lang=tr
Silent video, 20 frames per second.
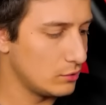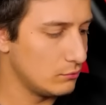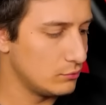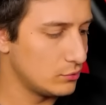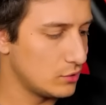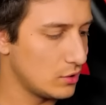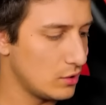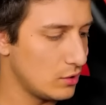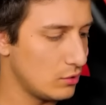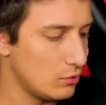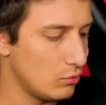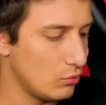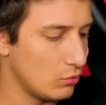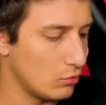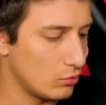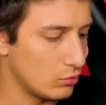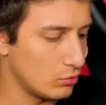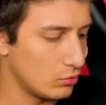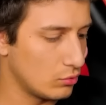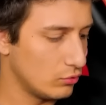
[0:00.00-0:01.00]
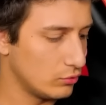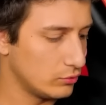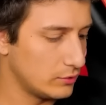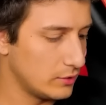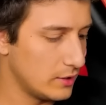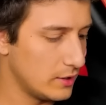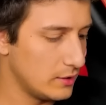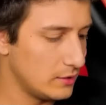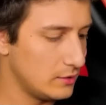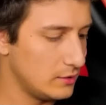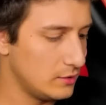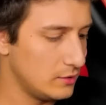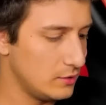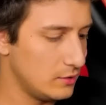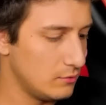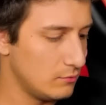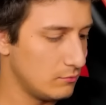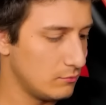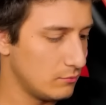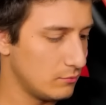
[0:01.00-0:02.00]
Kimse yok. Ortaya
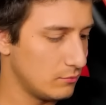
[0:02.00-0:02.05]
gireyim.